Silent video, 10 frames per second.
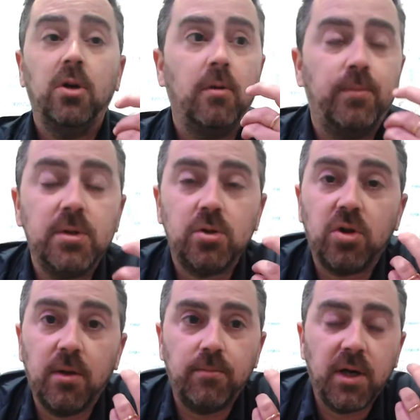Ho pensato
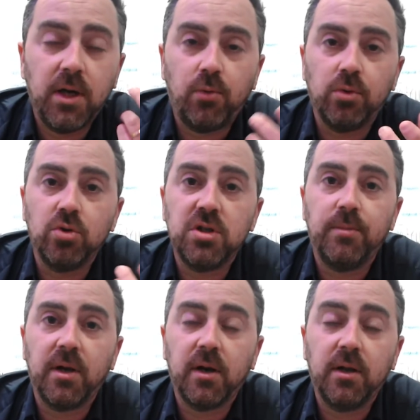che magari quando si
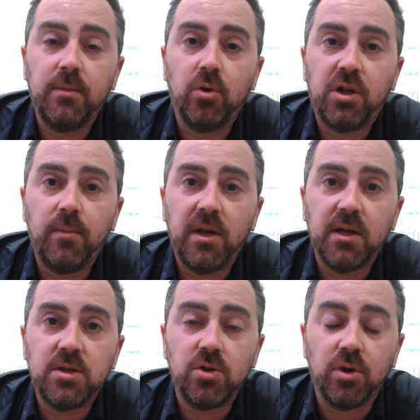parla di
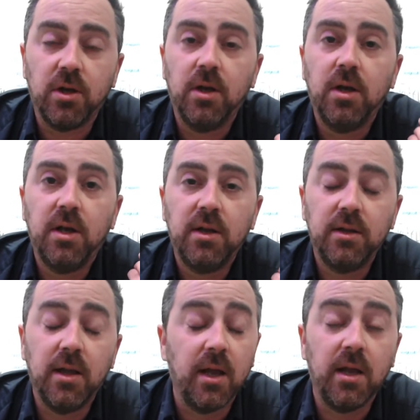moltiplicazioni
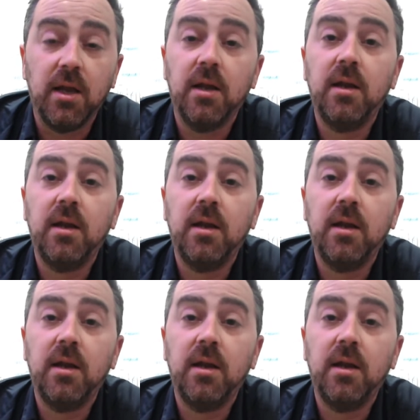dei